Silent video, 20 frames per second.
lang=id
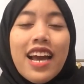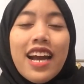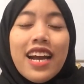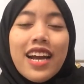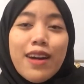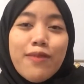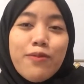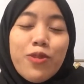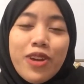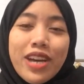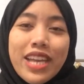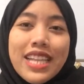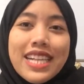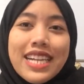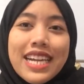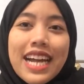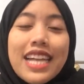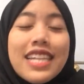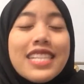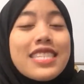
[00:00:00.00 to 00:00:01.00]
Nggak mungkin
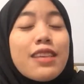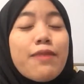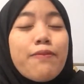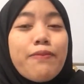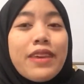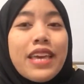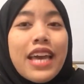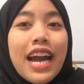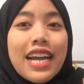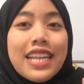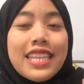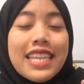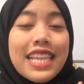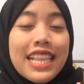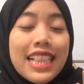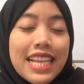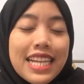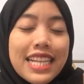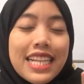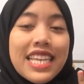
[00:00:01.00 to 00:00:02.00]
kan si pihak
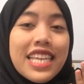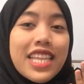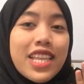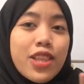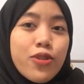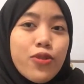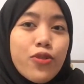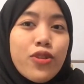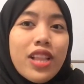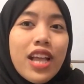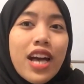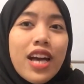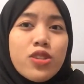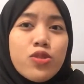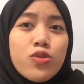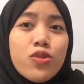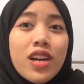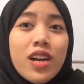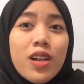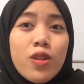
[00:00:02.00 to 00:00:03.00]
dealer itu
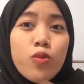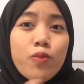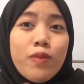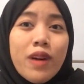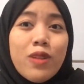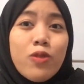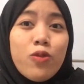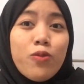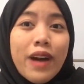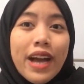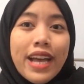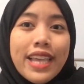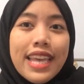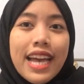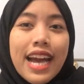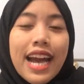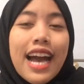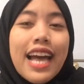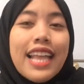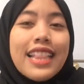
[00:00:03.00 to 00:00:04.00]
langsung ke
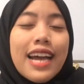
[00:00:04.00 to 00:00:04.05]
rumah-rumahnya.